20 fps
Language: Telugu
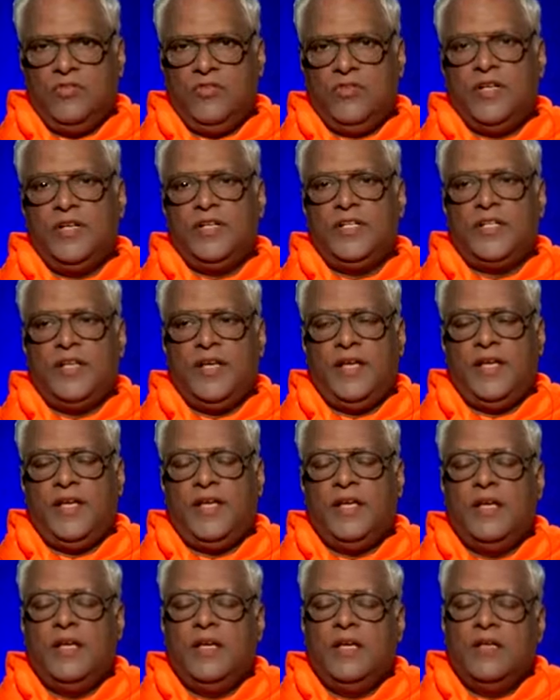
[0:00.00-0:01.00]
ఎందుకంటే
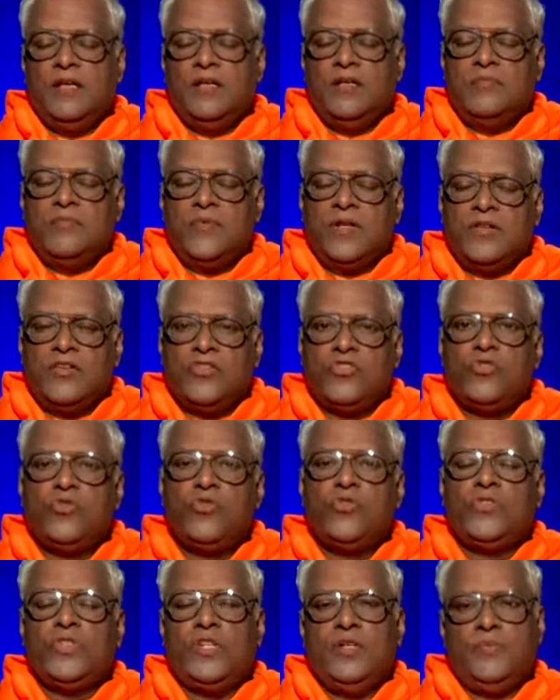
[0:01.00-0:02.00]
మన
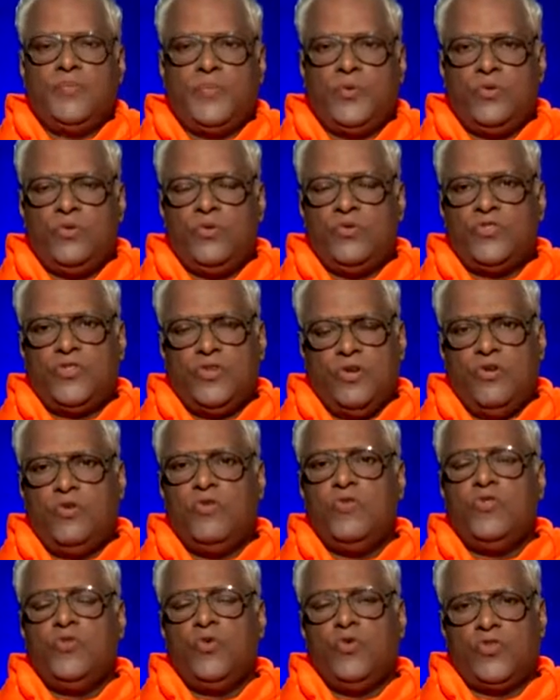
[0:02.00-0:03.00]
చుట్టూ ఎప్పుడు
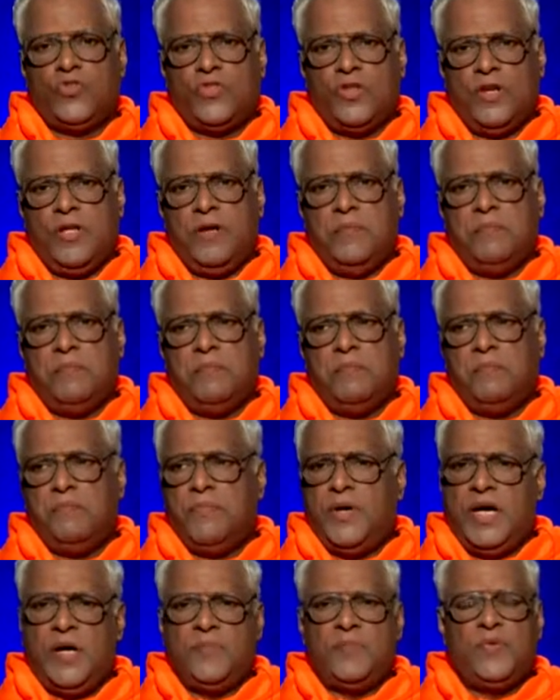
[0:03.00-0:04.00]
చెడును చూస్తున్నాం
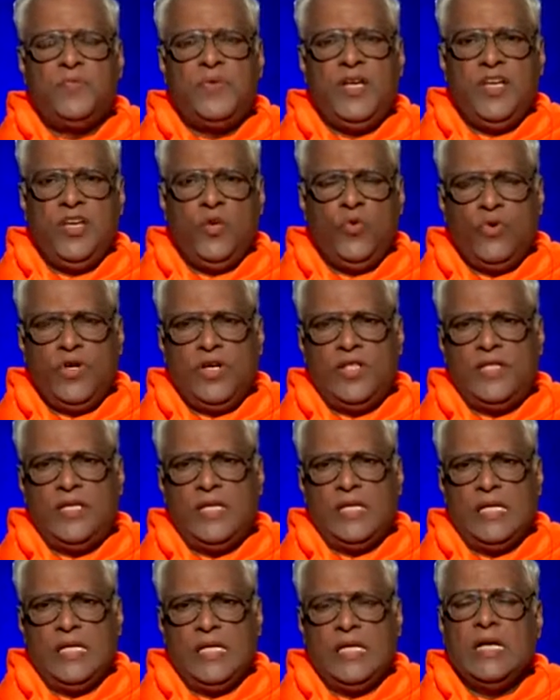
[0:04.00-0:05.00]
పాపం నిండి
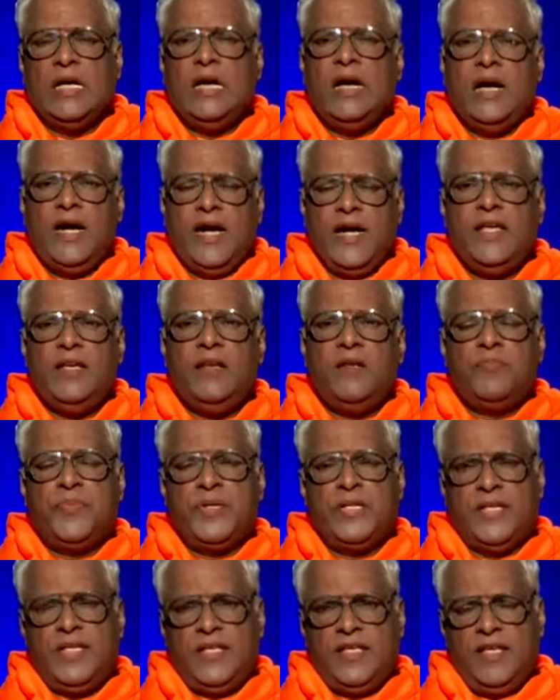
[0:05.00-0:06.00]
ఉన్నది
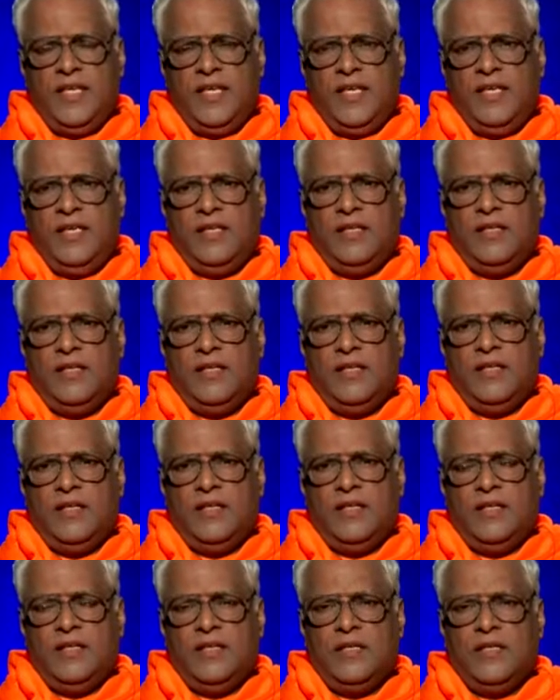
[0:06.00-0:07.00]
అయినప్పటికీ
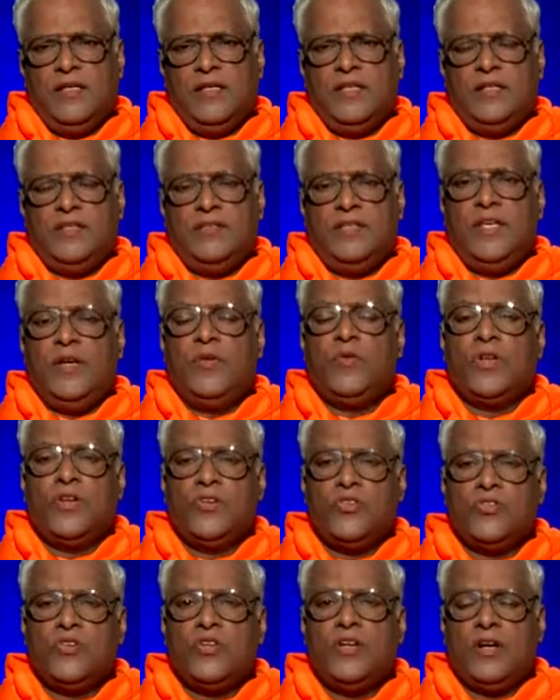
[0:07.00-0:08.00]

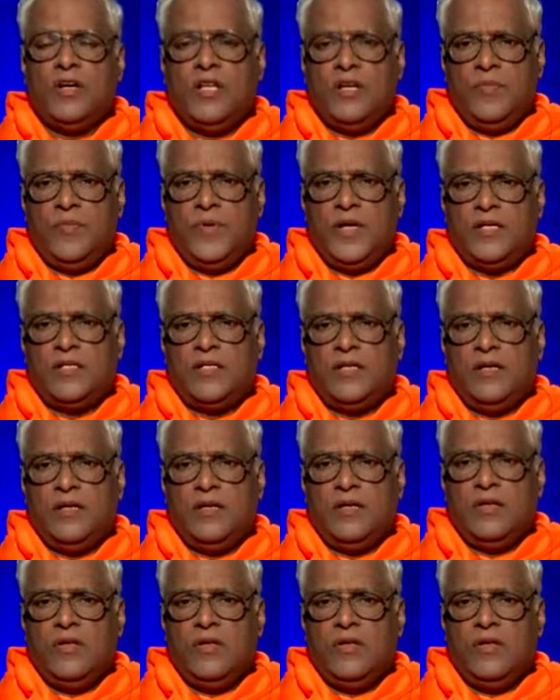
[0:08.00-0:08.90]
దేవుడు అంటున్నాడు అన్నమాట